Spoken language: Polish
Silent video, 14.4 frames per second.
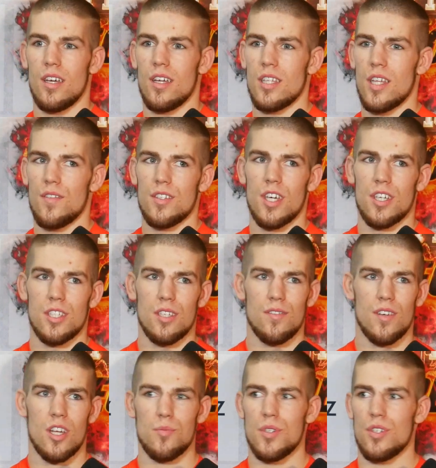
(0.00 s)
A nawet jak nie w
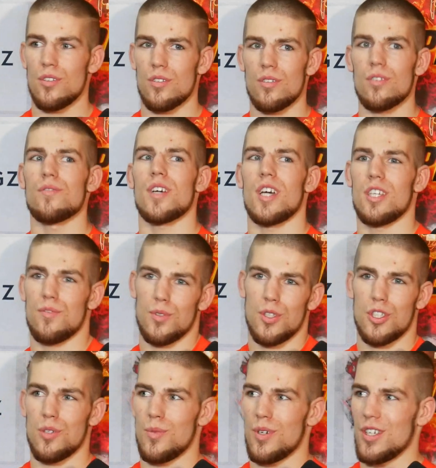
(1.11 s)
armii, no to w KSW
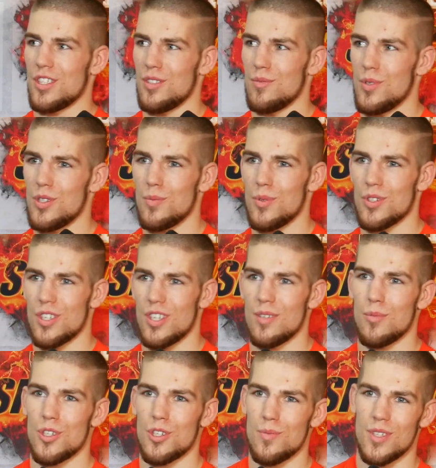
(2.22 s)
też się mogę z nim bić, może,
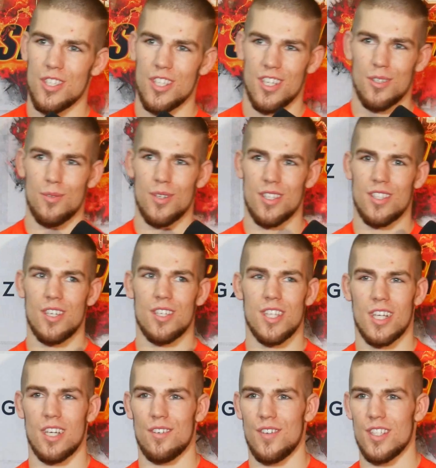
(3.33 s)
może będzie akurat
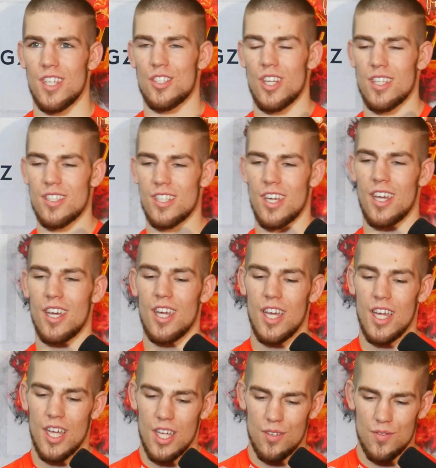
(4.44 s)
taka fajna szansa
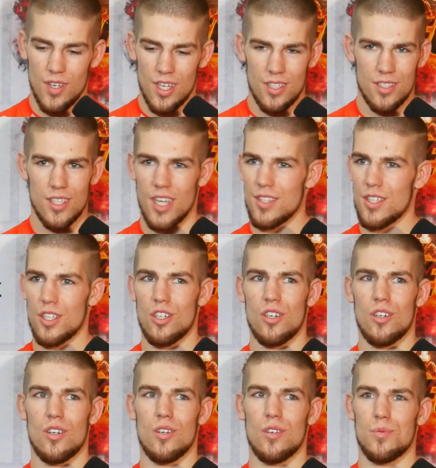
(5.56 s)
więc chętnie
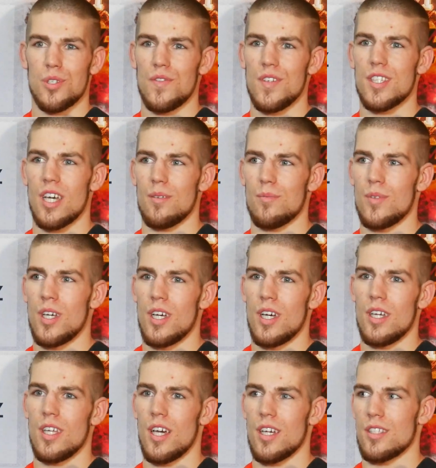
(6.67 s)
go przywitam.
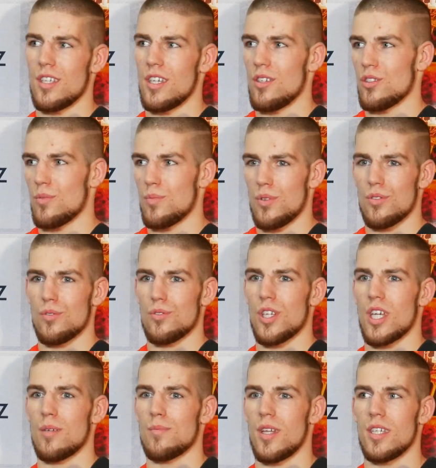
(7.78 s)
Jak nie, no to po prostu
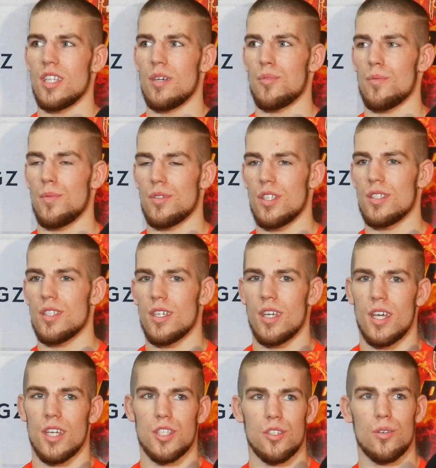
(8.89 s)
czekam na inne propozycje.
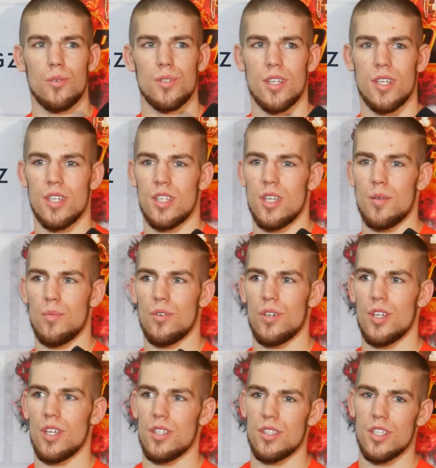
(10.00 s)
Ja się ogólnie nie
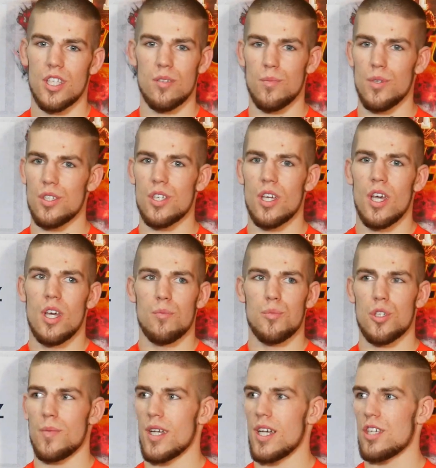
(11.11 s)
boję z nikim bić.
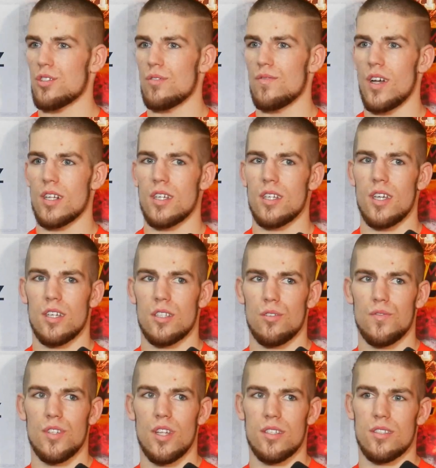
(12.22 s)
Przyjmę każdą walkę, jak to
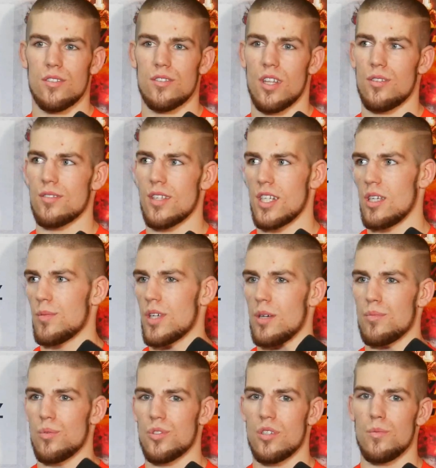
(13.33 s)
widać z ostatnim zadaniem
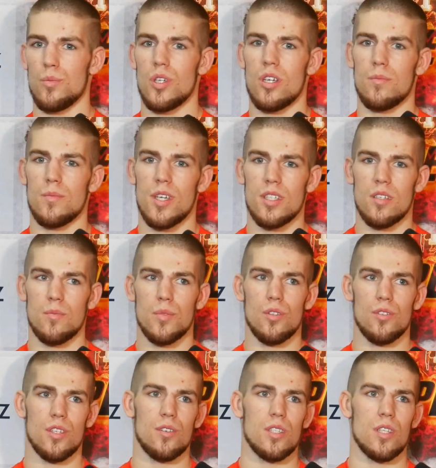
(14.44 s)
kępą się biłem, nie jeden by
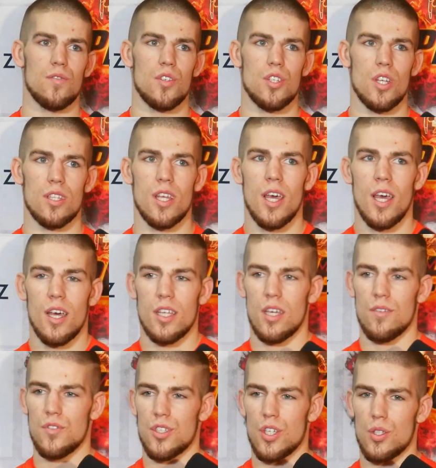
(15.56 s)
do niego nie wyszedł.
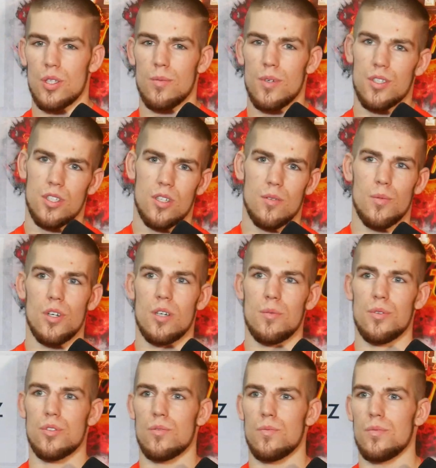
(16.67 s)
Ja wyszedłem, ja się nie boję, po
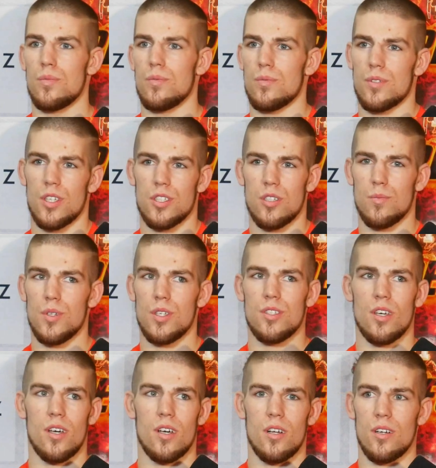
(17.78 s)
prostu chcę się bić,
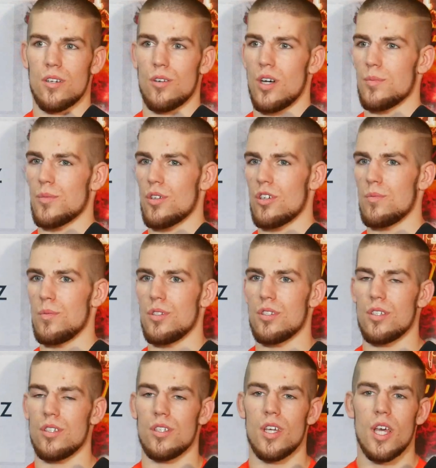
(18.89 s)
ja kocham to robić
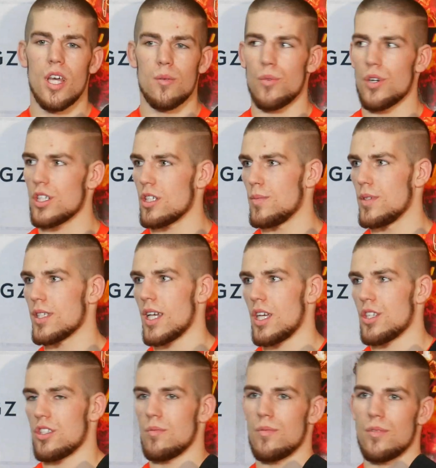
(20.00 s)
i mogę się bić z
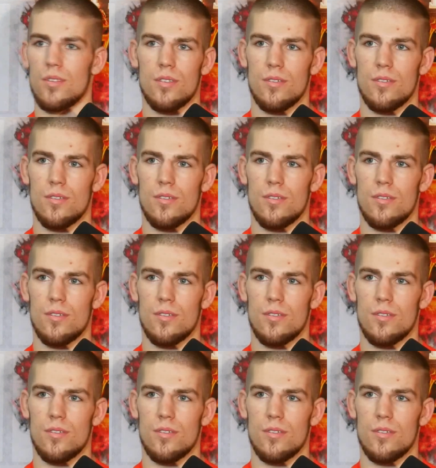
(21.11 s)
każdym.